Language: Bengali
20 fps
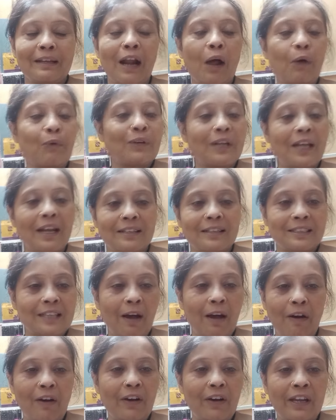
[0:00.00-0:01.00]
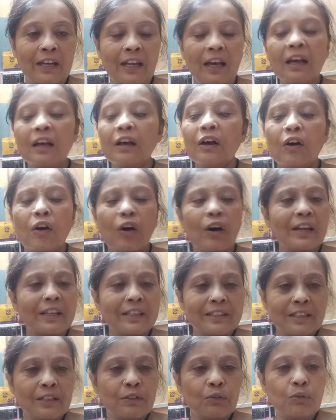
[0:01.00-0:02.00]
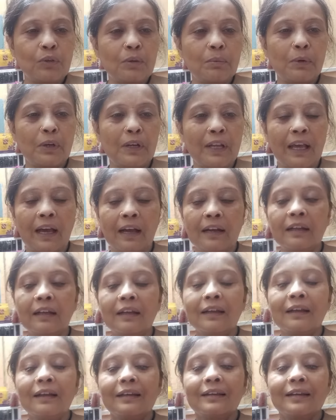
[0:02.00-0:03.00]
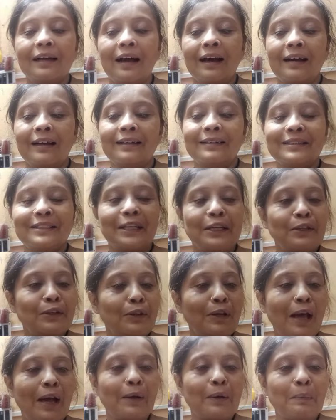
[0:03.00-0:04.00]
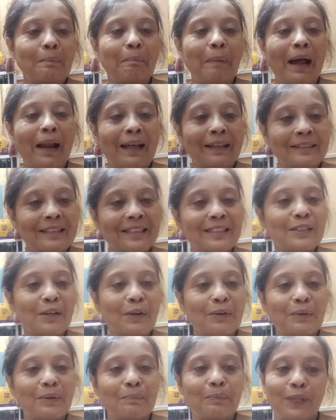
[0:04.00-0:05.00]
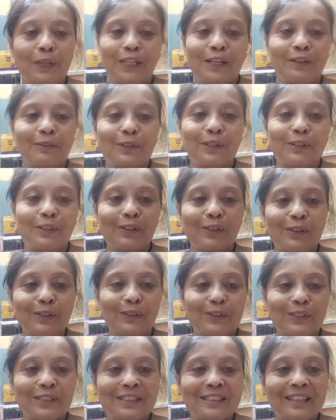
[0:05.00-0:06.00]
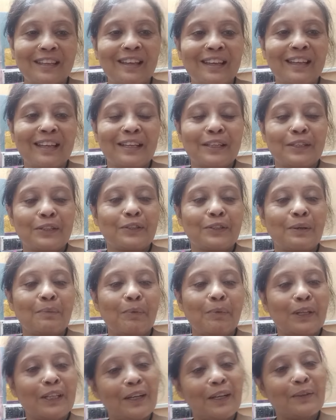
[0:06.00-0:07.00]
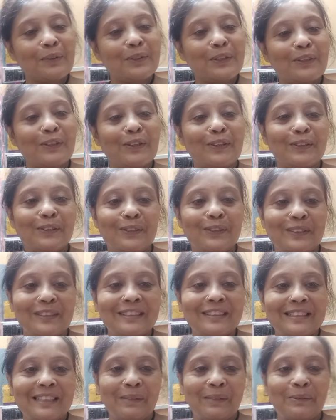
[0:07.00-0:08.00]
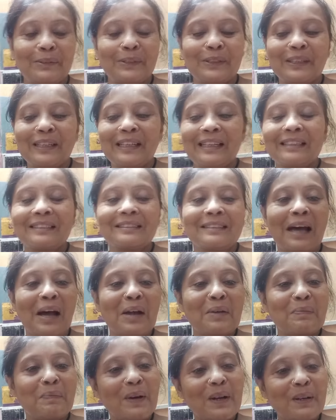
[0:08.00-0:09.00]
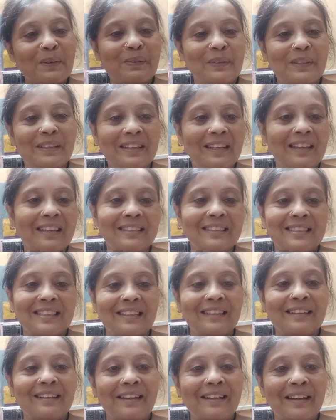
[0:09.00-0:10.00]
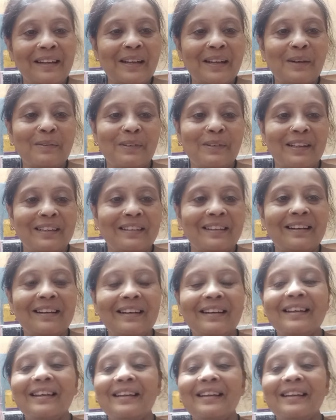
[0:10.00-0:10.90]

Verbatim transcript: গ্রাউন্ডে আর যাওয়া হয় না অনেকটা দূর বলে আর আর সেই জন্য এখন পাড়াতেই যখন পতাকা উত্তোলন হচ্ছে যেন পতাকা উত্তোলন করতে যাব তারপর ফিরে এসে রান্না বান্না